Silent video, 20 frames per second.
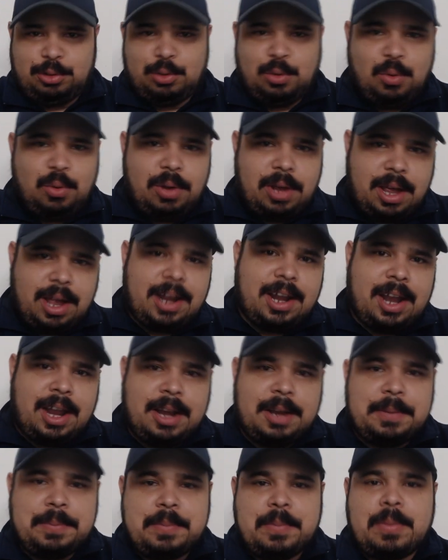su
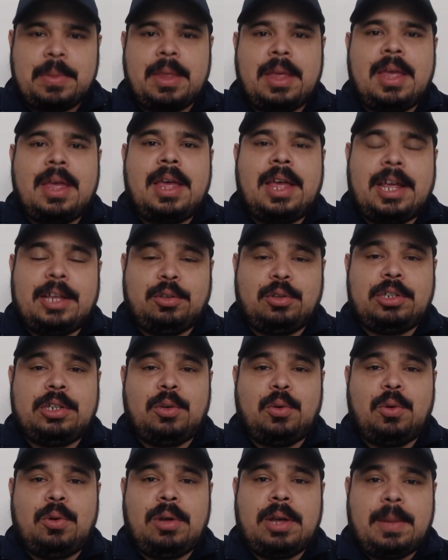canal. Estoy
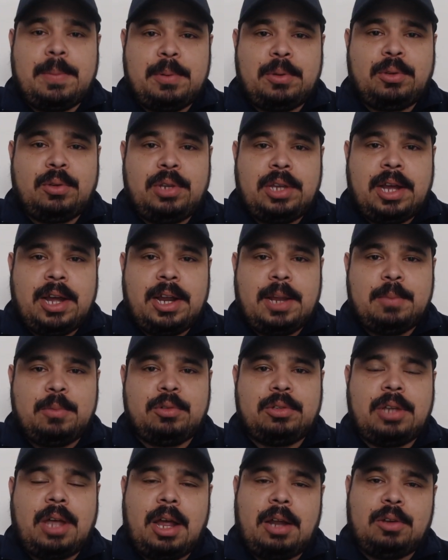seguro que pronto
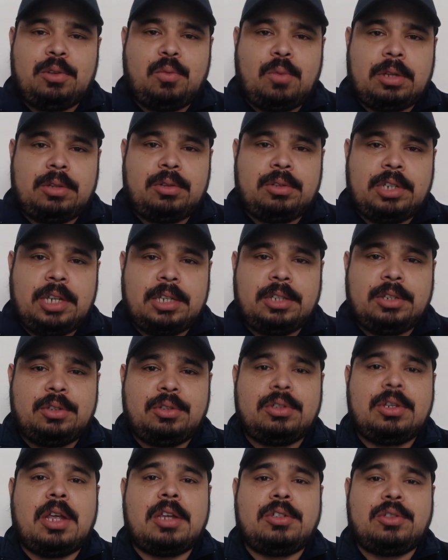llegaremos a los
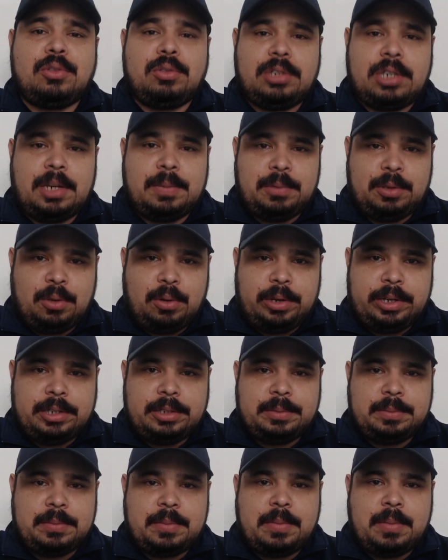400 suscriptores.
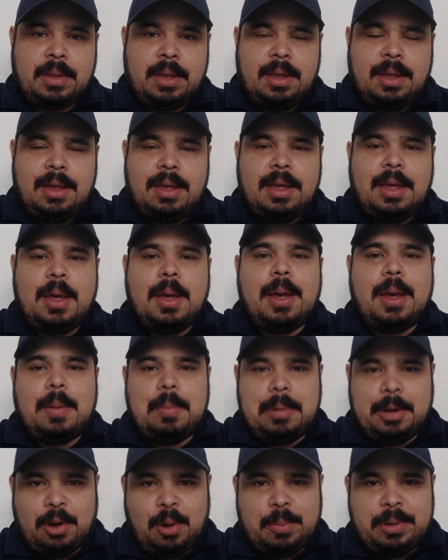
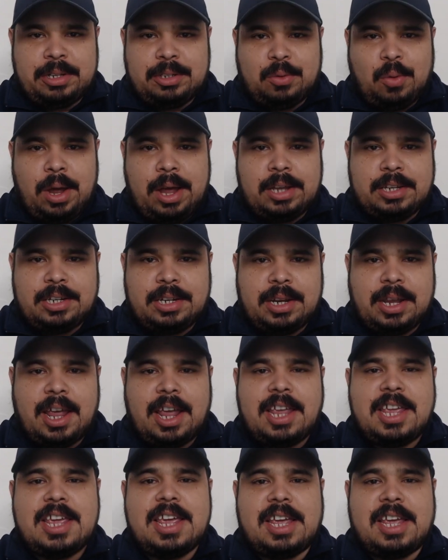Mi nombre es Juanch
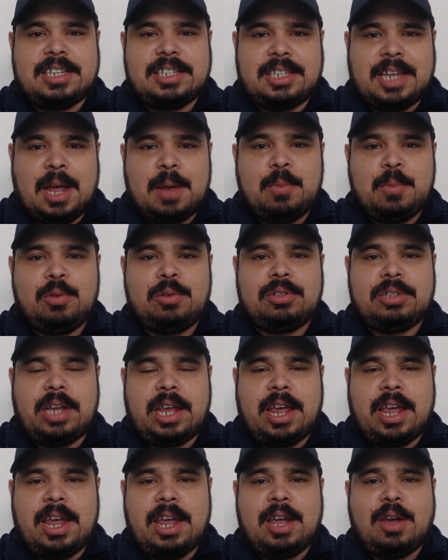y estamos
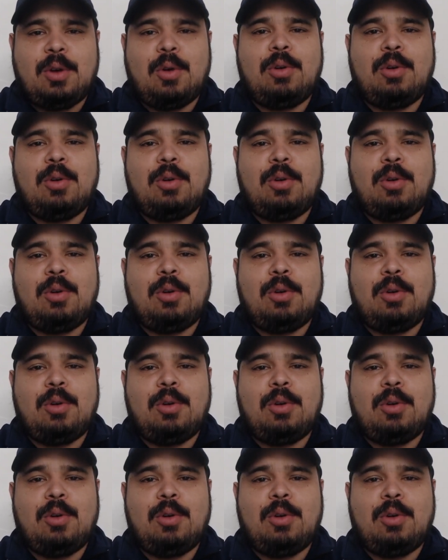en